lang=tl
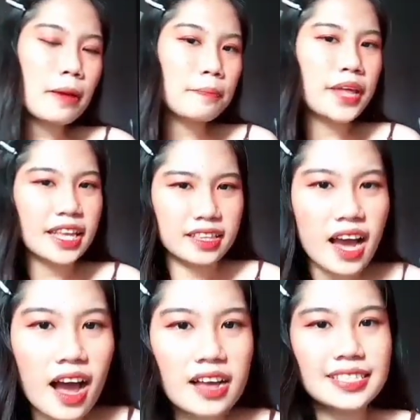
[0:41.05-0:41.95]
ma-update
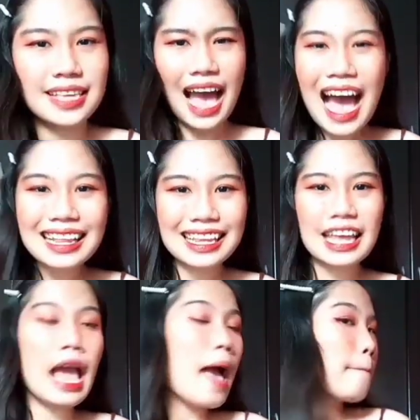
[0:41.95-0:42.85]
ka sa
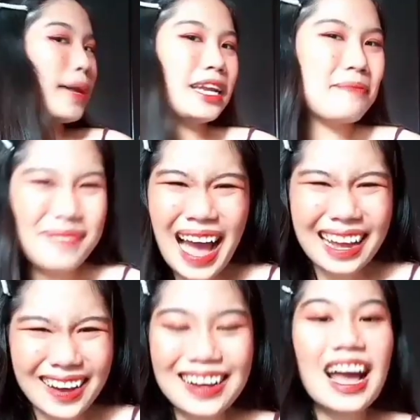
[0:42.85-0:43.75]
ating
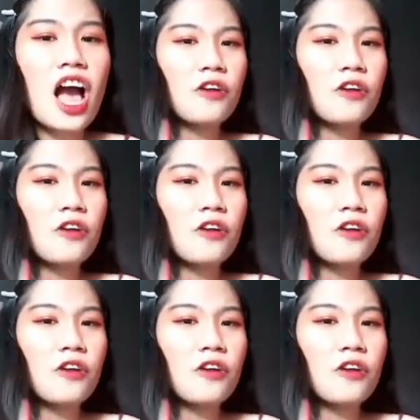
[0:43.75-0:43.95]
panibagong